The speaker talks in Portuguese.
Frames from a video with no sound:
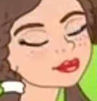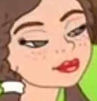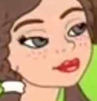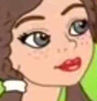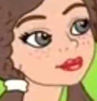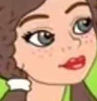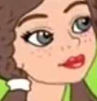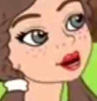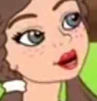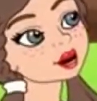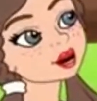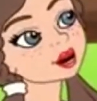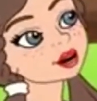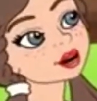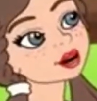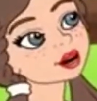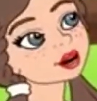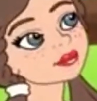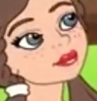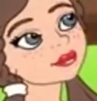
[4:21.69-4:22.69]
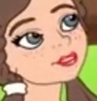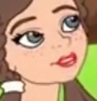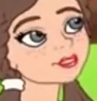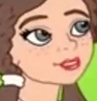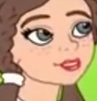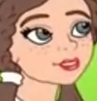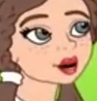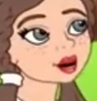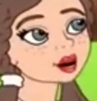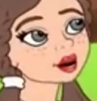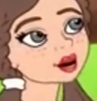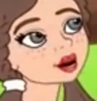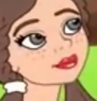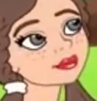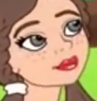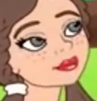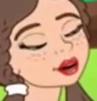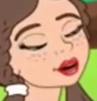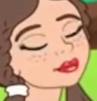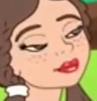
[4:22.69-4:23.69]
mas depois começou a
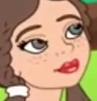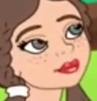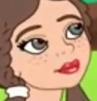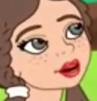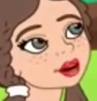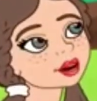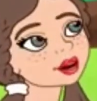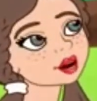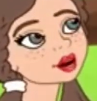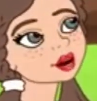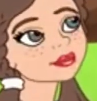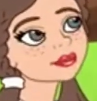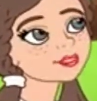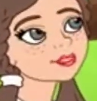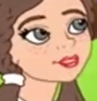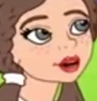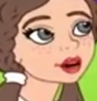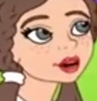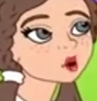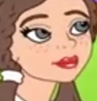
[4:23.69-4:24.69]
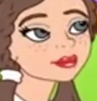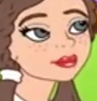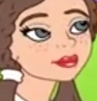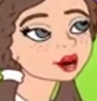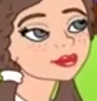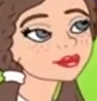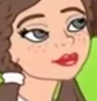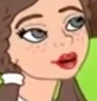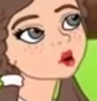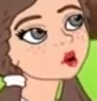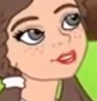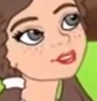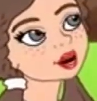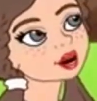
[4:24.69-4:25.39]
explicar tudo o que havia acontecido.